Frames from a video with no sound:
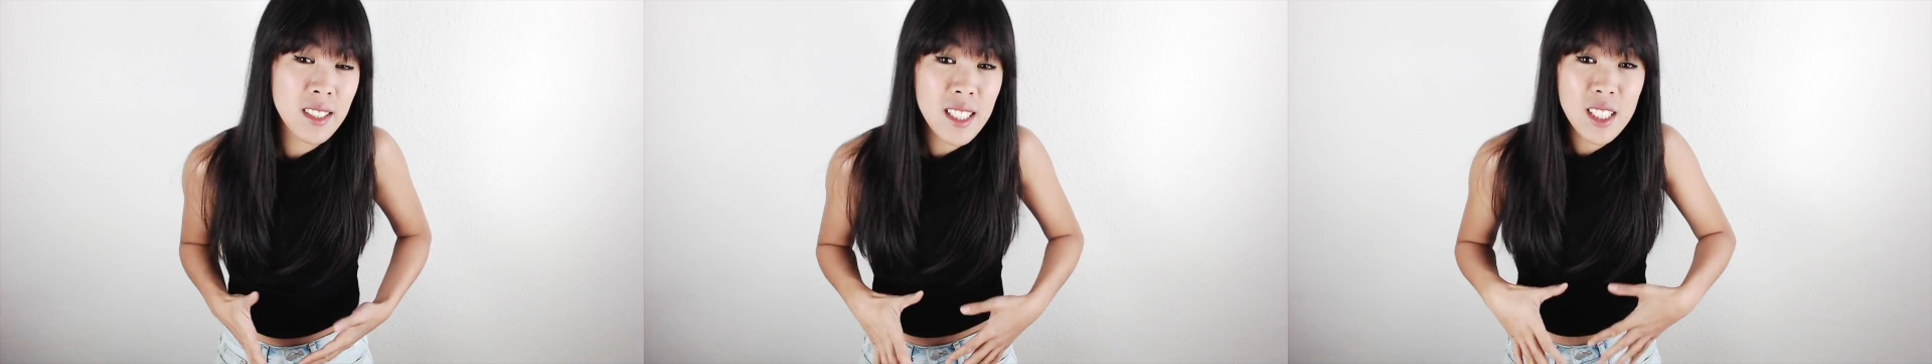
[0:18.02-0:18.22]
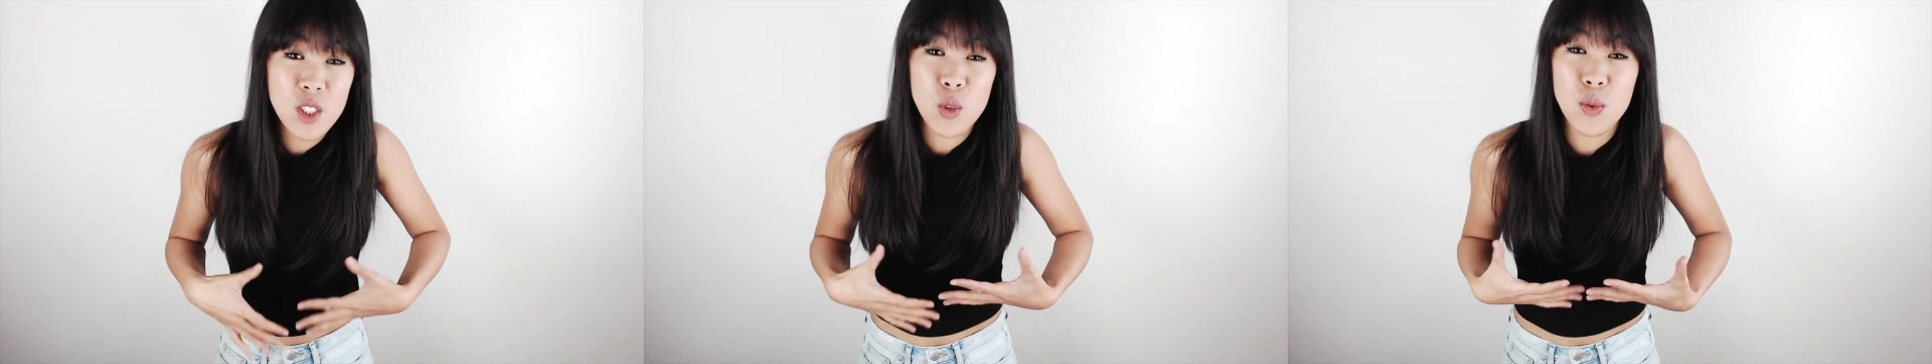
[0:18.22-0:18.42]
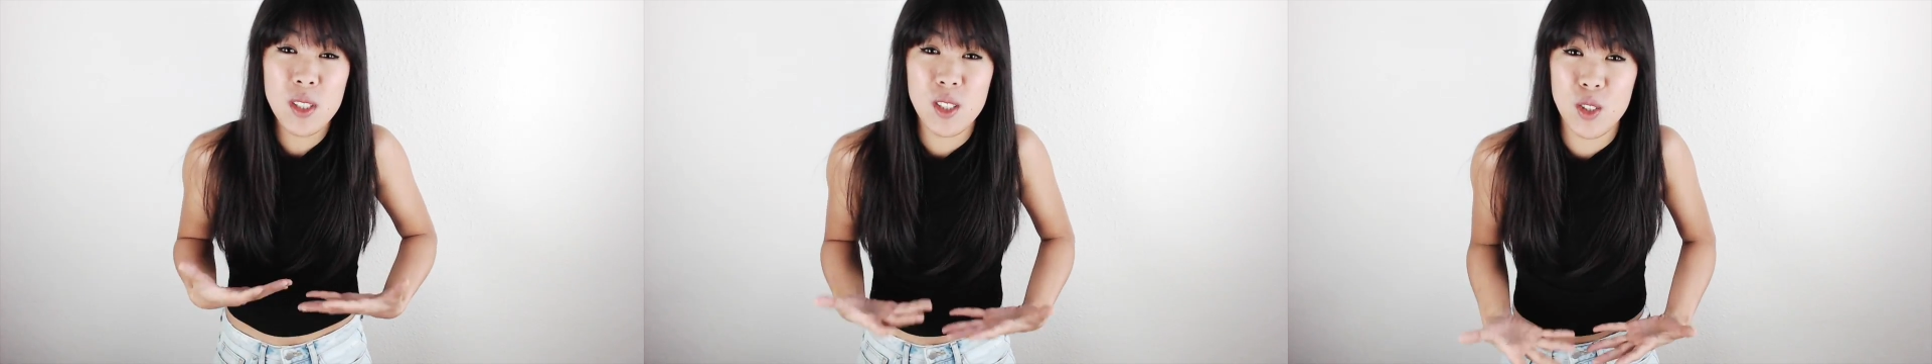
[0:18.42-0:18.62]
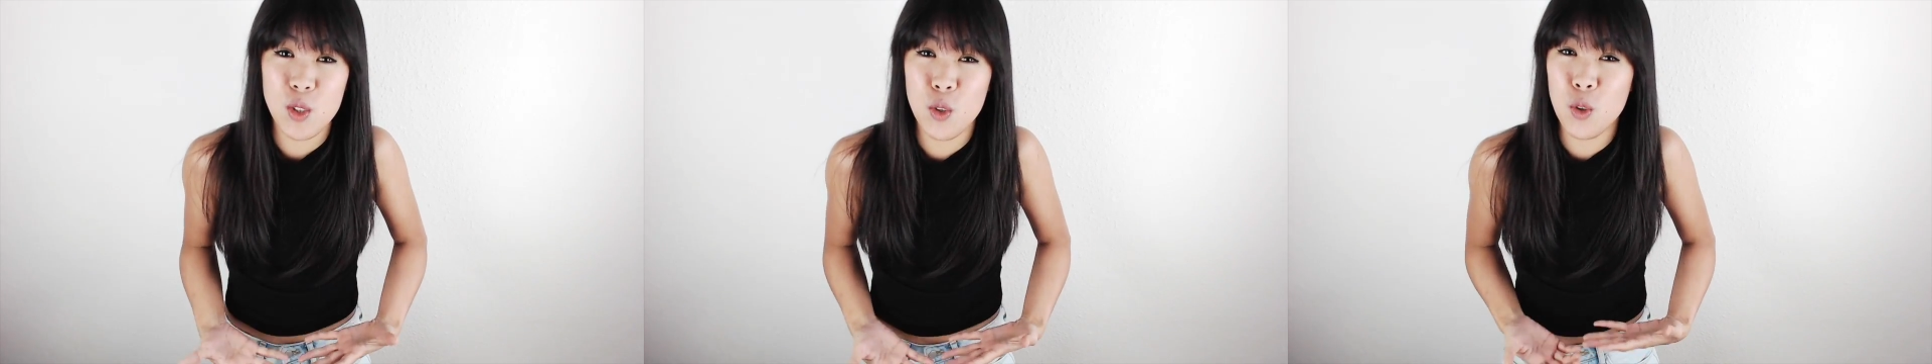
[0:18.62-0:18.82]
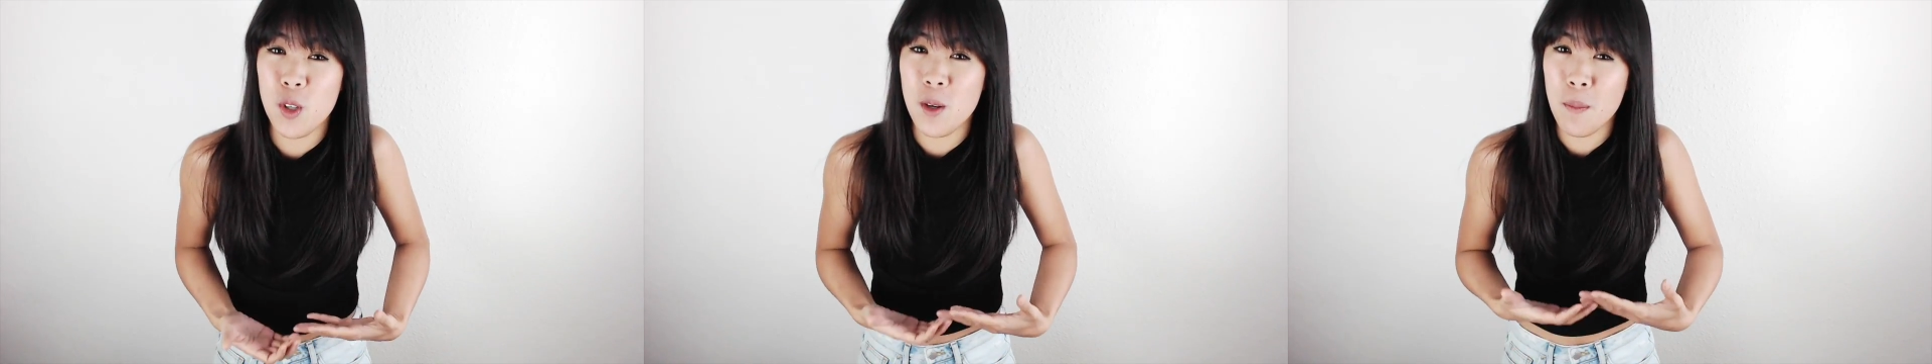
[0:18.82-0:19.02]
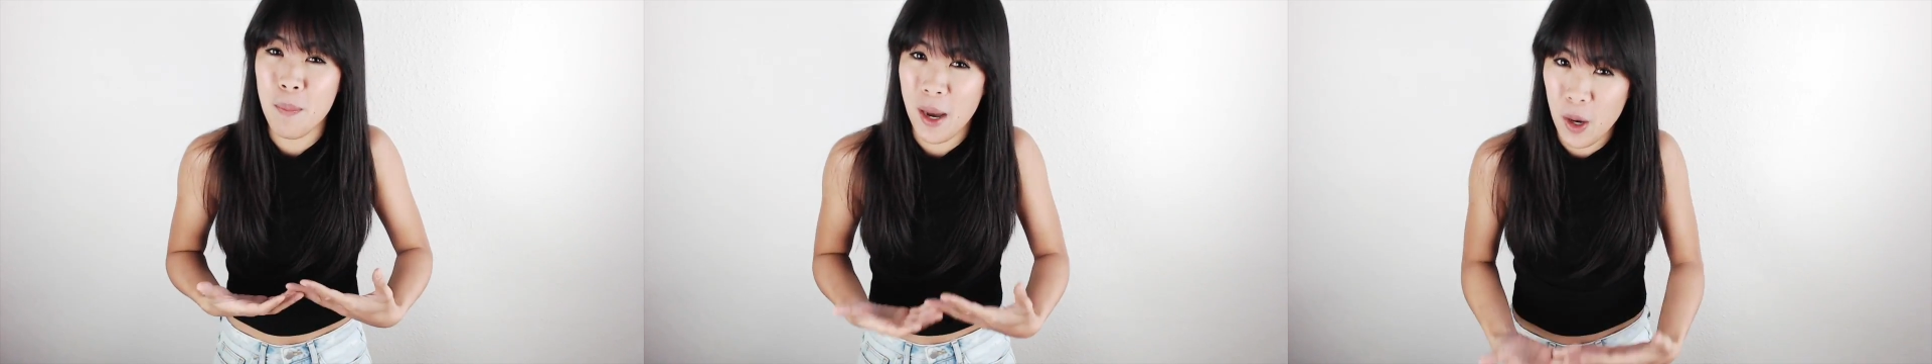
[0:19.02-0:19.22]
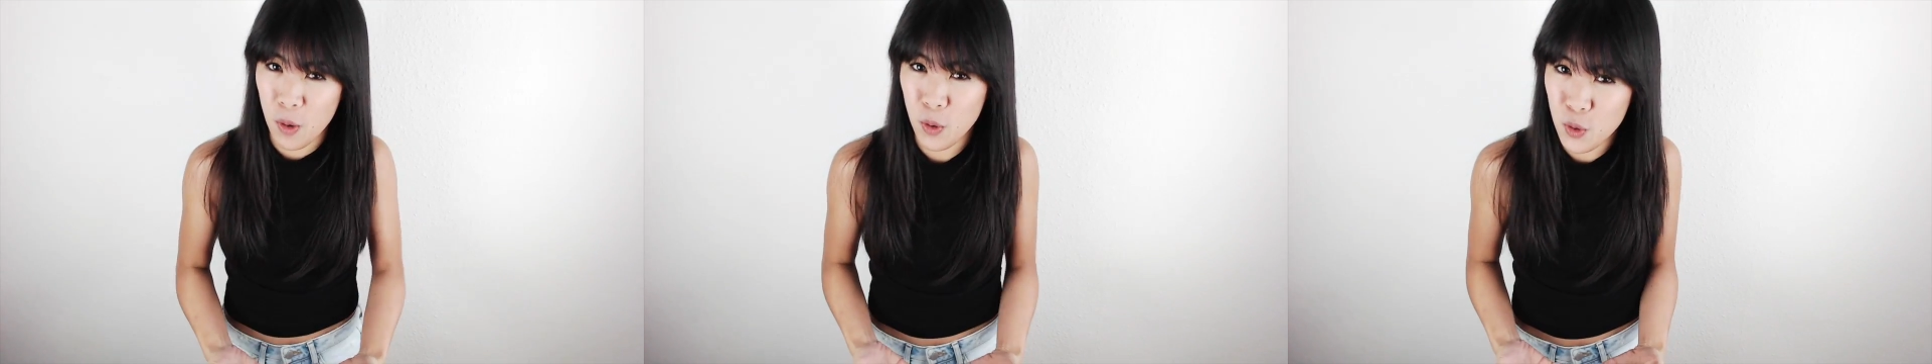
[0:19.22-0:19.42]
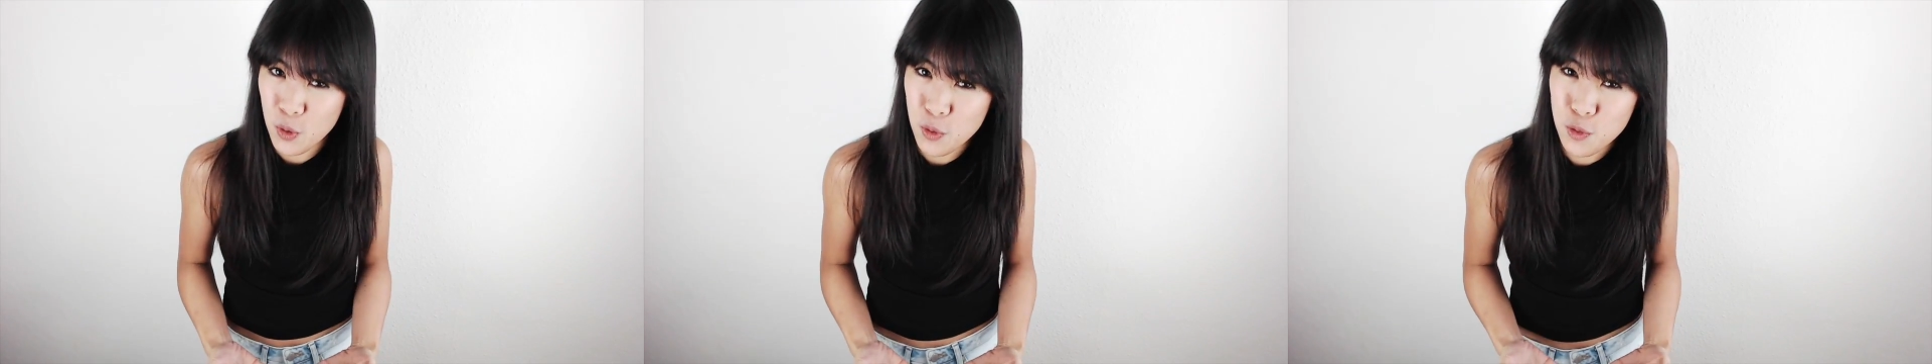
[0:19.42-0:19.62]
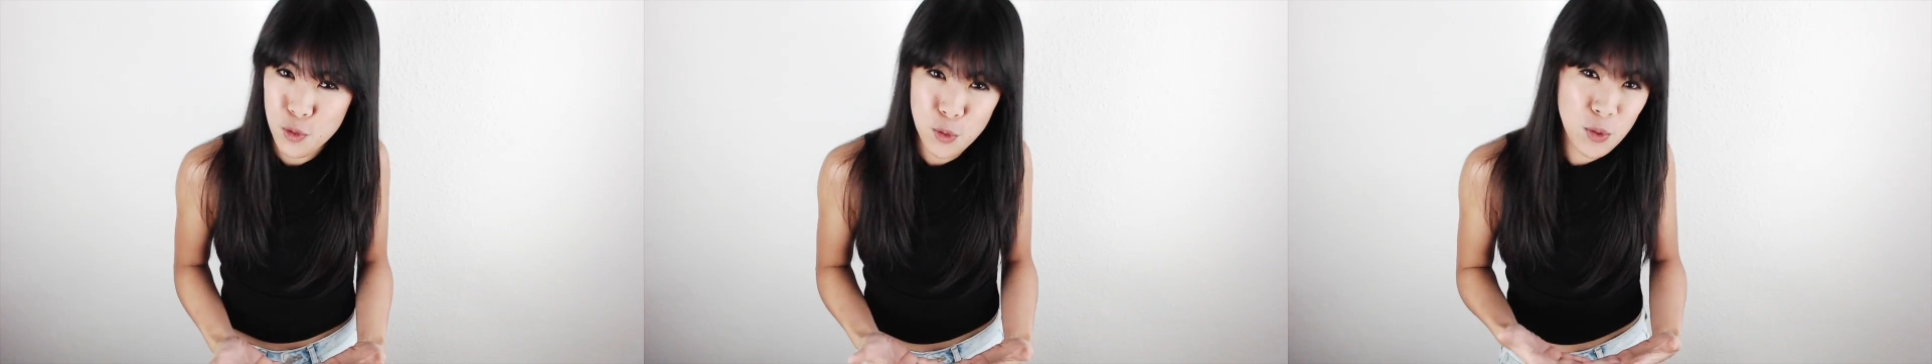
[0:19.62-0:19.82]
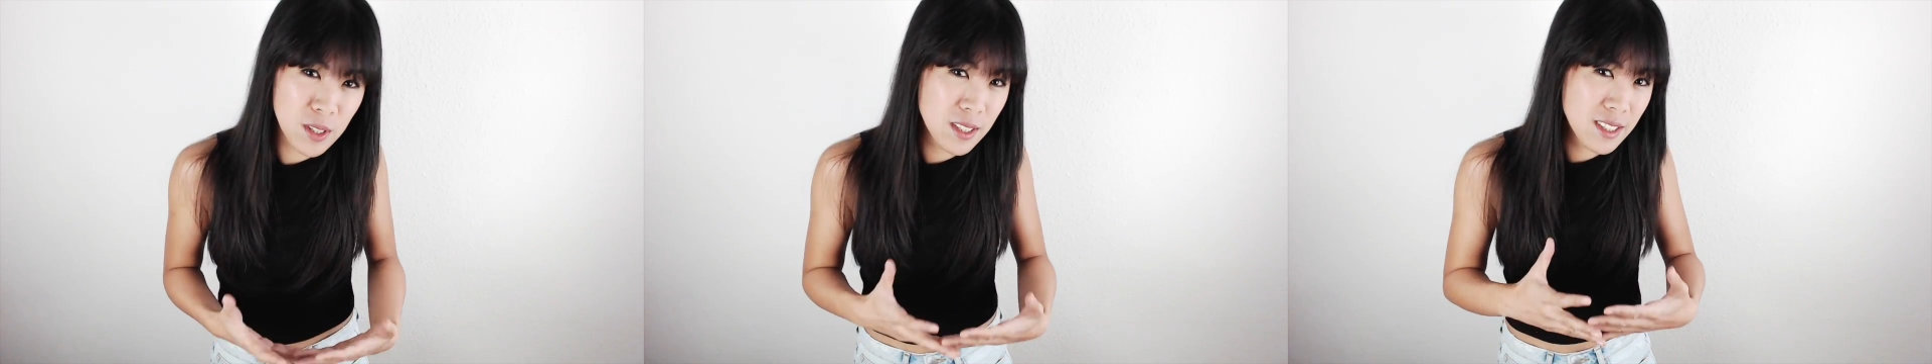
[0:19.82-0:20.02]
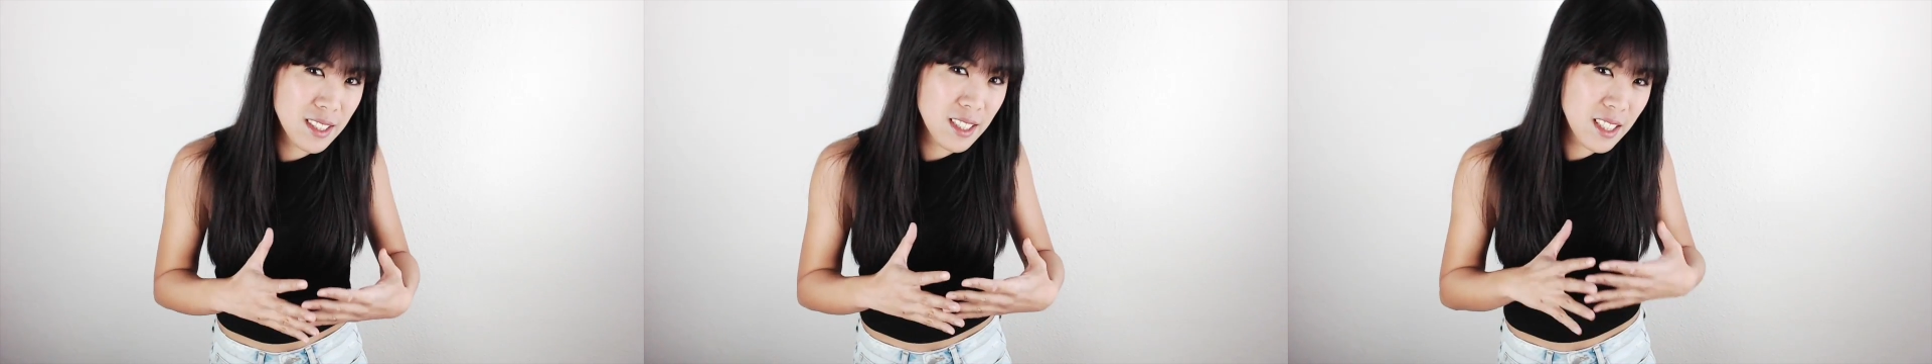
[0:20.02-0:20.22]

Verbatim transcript: Intuition, Bauchgefühl.